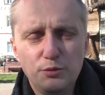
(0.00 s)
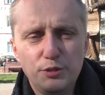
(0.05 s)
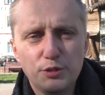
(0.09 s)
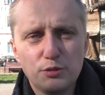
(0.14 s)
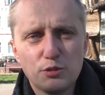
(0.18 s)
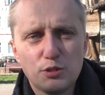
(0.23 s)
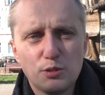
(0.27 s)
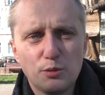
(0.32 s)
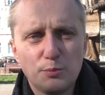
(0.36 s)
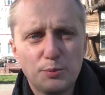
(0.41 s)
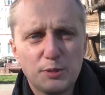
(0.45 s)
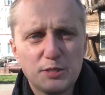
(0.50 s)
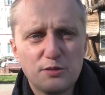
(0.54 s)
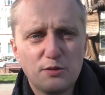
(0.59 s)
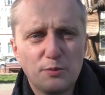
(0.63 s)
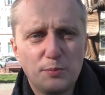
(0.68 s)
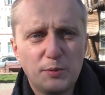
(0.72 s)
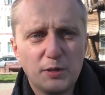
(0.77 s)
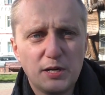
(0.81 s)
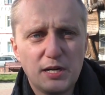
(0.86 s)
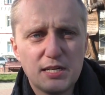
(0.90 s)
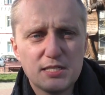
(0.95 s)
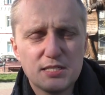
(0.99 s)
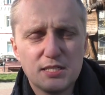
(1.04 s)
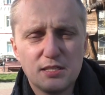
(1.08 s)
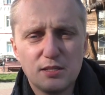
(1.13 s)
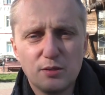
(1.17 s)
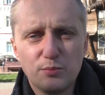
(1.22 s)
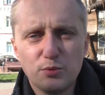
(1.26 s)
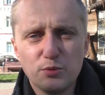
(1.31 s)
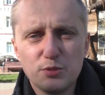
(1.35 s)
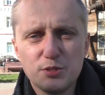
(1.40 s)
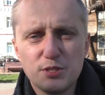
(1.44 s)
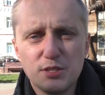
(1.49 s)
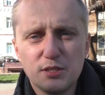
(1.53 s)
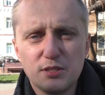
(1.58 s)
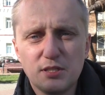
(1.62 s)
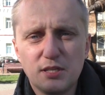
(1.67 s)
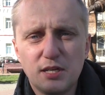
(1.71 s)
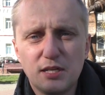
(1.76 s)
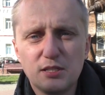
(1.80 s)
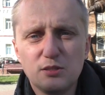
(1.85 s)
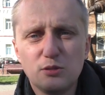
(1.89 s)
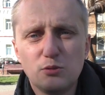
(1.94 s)
не то что противопоказано, будет
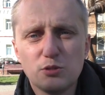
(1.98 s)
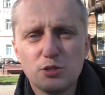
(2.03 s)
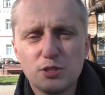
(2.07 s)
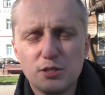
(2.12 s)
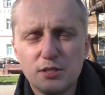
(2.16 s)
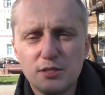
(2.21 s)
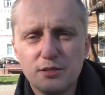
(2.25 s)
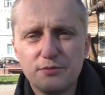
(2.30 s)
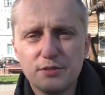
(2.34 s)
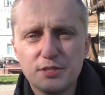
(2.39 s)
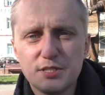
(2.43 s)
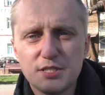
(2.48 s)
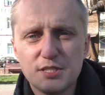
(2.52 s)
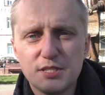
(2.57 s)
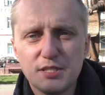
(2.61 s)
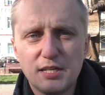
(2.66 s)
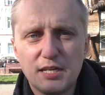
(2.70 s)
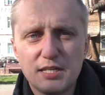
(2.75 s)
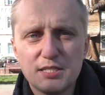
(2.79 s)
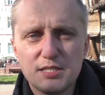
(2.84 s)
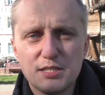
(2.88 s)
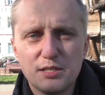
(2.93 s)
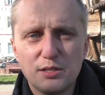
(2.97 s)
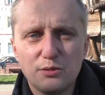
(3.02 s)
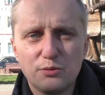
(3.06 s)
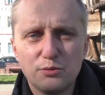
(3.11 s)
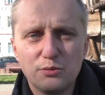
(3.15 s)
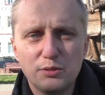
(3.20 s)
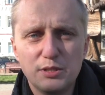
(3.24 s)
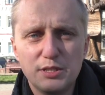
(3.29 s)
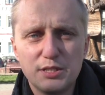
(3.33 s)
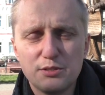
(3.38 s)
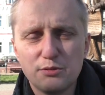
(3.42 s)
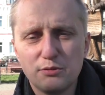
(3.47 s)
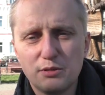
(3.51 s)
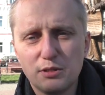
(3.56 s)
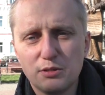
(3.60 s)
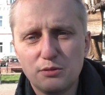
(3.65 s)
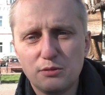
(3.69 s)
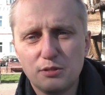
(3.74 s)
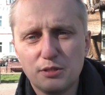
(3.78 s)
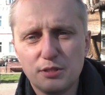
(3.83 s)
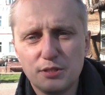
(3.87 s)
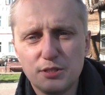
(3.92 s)
отложена вакцинация у лиц, у
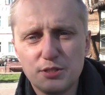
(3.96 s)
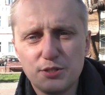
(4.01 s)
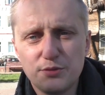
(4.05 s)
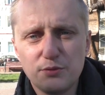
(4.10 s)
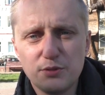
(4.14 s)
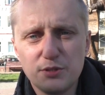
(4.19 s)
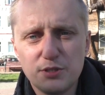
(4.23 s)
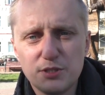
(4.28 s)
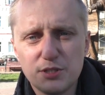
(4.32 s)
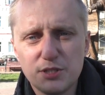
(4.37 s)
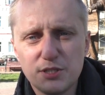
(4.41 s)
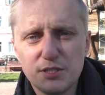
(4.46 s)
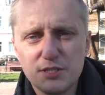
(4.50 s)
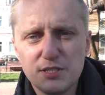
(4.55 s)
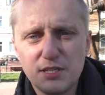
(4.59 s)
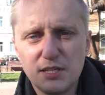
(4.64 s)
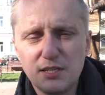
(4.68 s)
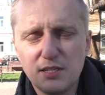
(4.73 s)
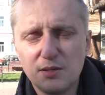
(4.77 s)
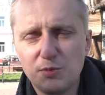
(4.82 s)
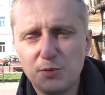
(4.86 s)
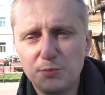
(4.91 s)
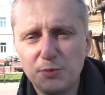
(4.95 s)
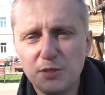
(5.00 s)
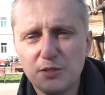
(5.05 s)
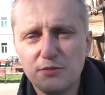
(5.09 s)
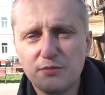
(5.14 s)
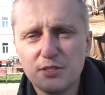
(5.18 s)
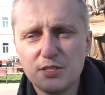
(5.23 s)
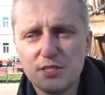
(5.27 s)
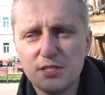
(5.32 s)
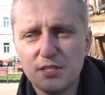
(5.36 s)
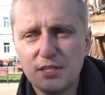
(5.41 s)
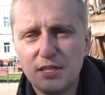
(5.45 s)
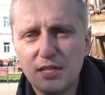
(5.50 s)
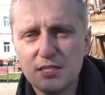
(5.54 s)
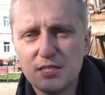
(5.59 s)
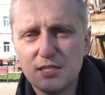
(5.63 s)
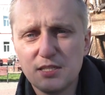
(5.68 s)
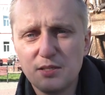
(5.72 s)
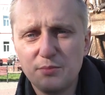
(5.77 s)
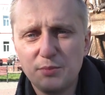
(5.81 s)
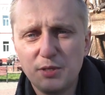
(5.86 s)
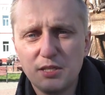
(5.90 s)
которых на сегодняшний день на момент
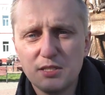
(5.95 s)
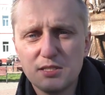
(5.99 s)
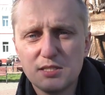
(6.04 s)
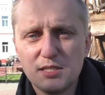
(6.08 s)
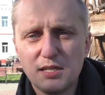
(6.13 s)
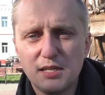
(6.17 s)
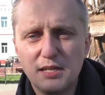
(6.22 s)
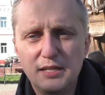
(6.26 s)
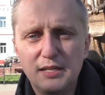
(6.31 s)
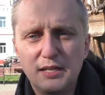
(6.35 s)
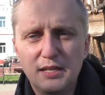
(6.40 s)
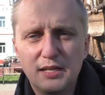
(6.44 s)
вакцинации имеется